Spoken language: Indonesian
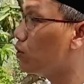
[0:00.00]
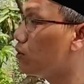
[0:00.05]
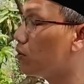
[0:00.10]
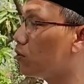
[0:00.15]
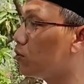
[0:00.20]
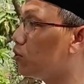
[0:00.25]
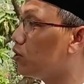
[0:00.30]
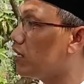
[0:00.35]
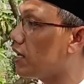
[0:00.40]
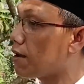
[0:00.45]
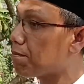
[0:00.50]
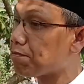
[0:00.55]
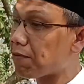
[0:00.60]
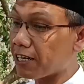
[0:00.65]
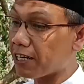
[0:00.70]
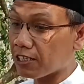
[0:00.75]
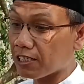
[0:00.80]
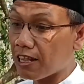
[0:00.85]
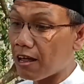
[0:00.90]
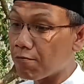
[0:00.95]
untuk
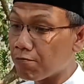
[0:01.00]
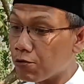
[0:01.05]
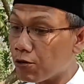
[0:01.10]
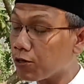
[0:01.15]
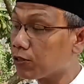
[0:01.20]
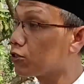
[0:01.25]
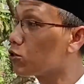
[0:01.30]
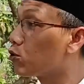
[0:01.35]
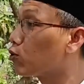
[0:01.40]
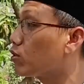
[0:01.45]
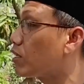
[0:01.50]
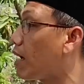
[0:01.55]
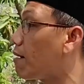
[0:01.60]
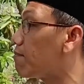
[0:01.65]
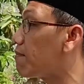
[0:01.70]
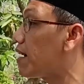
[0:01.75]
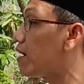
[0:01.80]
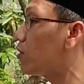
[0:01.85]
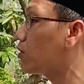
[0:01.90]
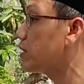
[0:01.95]
dunia pers Lampung,
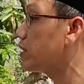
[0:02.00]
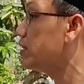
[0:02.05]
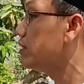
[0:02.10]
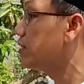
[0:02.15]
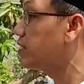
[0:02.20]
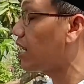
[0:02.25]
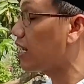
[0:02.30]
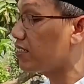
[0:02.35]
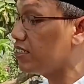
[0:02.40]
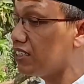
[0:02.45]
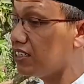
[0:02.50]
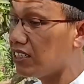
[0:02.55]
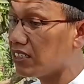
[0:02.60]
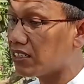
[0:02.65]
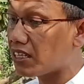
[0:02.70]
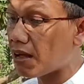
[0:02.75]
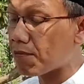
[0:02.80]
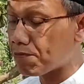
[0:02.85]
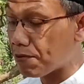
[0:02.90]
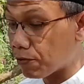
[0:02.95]
terutama
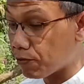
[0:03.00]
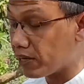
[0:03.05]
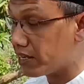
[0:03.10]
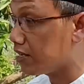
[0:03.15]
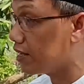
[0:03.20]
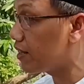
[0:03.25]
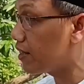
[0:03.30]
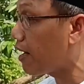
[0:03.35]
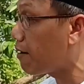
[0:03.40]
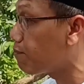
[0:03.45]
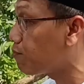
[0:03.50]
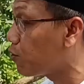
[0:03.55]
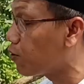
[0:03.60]
organisasi kita PWI